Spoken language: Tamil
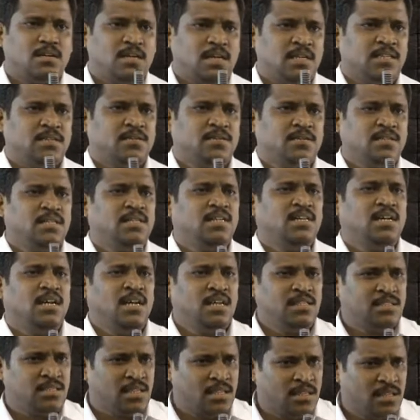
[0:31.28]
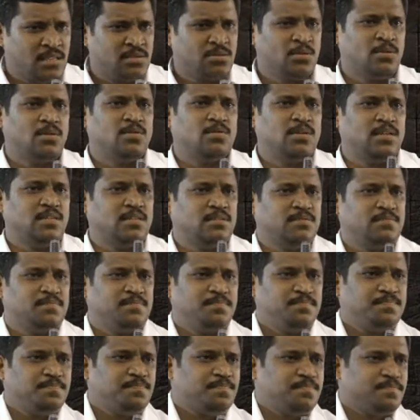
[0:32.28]
நான் இதை வந்து இங்கிலீஷில் தான் சொல்லுவேன்
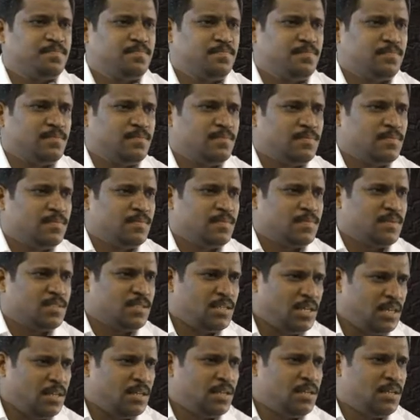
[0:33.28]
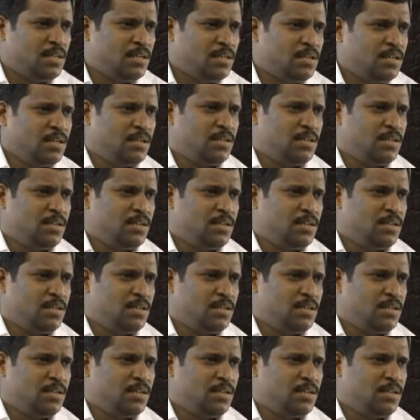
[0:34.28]
ஏன்னா